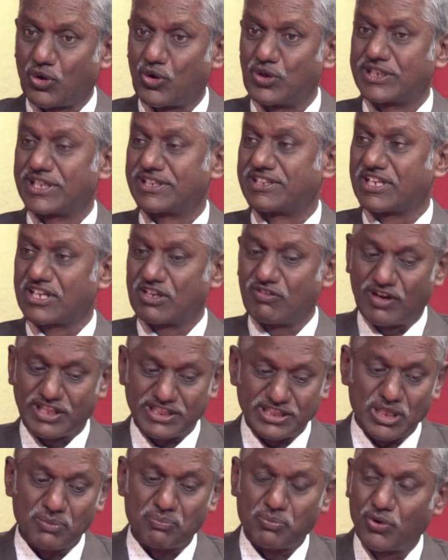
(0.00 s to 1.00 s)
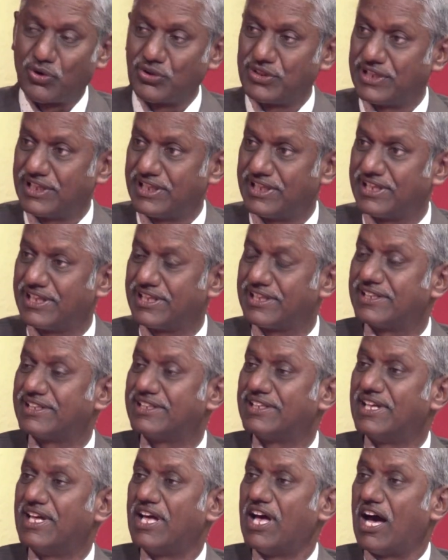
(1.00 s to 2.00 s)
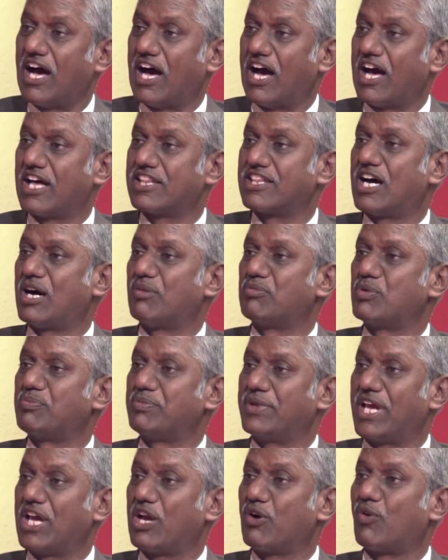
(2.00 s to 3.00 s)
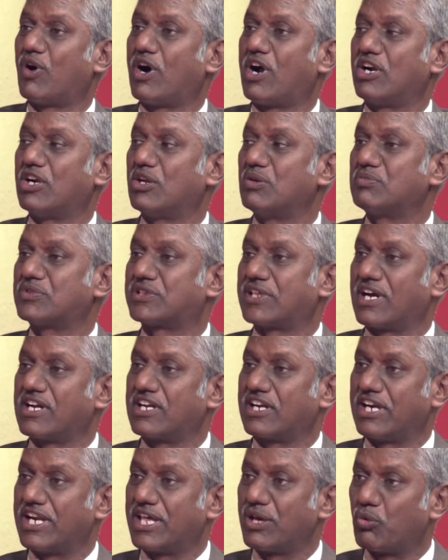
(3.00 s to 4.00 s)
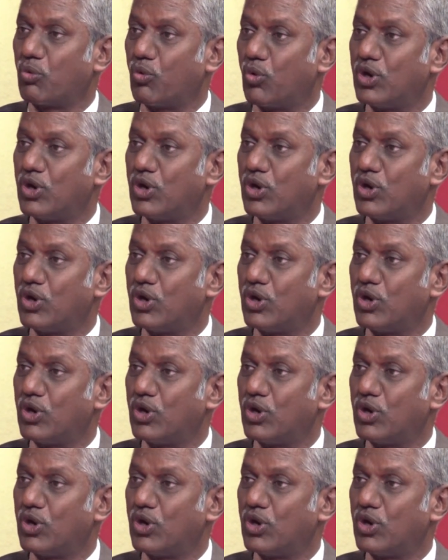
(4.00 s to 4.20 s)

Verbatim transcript: தோட்டத்திற்கு வந்தபோது ஆதாமும் ஏவாளும் தங்களை